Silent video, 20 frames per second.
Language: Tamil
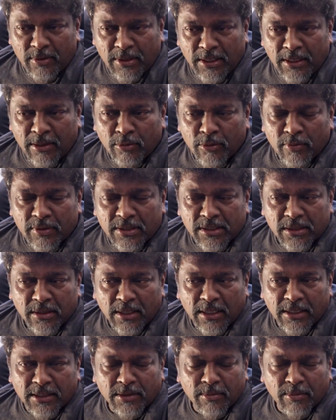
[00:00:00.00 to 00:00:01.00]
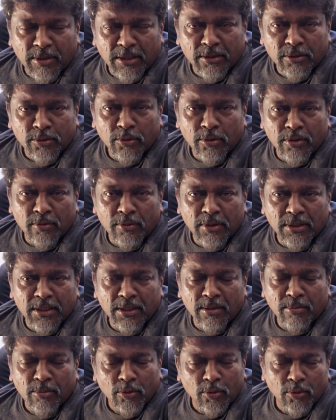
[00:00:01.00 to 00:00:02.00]
ஒரு இருபது வருஷம் அரசு மரத்தை சுற்றி
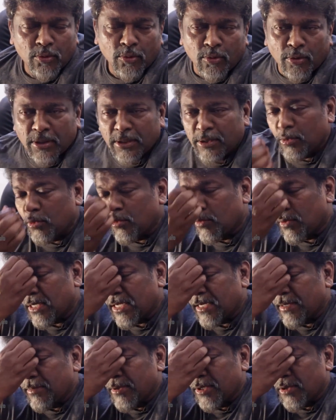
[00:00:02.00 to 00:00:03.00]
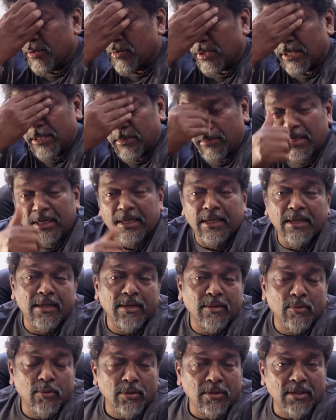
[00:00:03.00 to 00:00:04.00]
வந்து நமக்கு ஒரு குழந்தை உருவானா எப்படி இருக்கும் அந்த
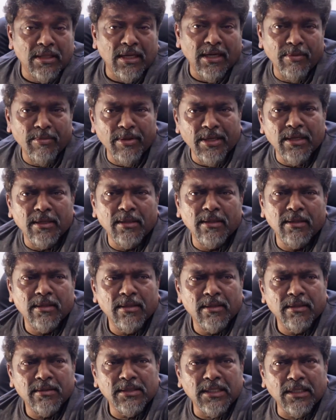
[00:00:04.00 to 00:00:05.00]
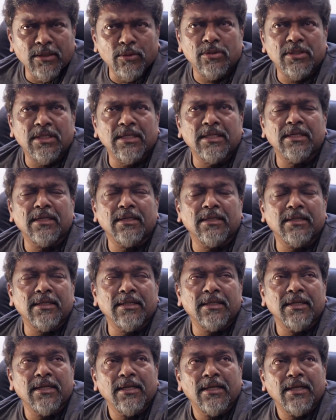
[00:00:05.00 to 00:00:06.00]
மாதிரியான ஒரு தாய்மையின் சந்தோஷம் அதில்
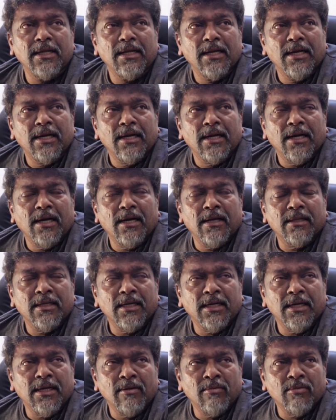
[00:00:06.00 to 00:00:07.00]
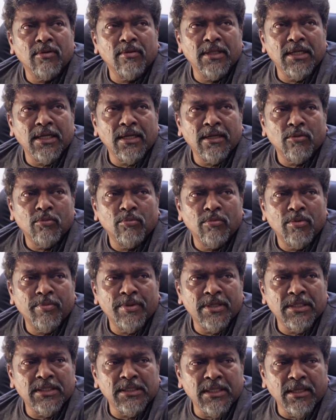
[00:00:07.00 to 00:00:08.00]
இருந்தது அதனால் அவரை வந்து நான்
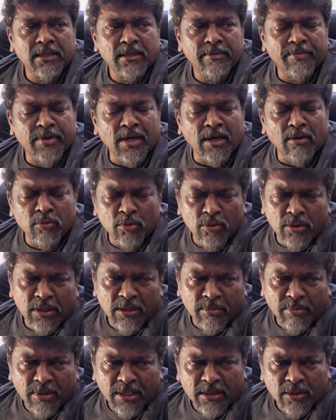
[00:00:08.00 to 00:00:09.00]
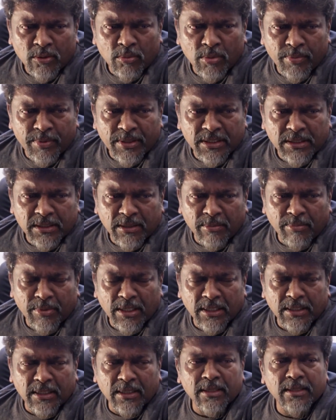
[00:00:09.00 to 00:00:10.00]
ரொம்ப பெருசாக அவரும் இந்த படத்தை ரொம்ப பெருசாக
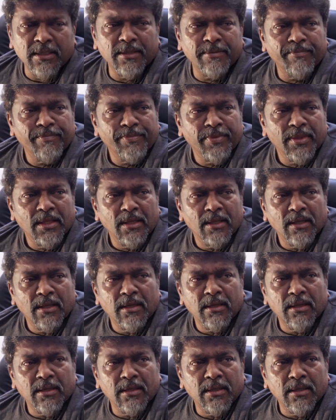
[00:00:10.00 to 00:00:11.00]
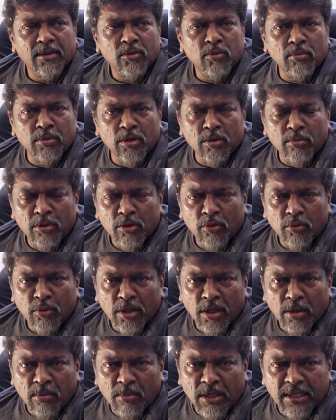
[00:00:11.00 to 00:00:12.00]
பார்க்குறாரு ரொம்ப ரொம்ப
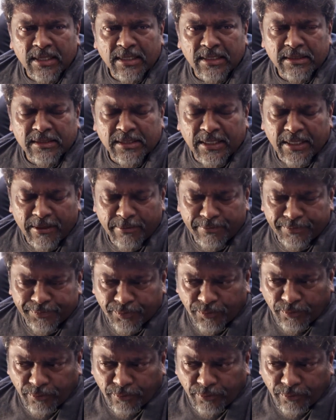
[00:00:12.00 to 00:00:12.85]
நுணுக்கமான இசை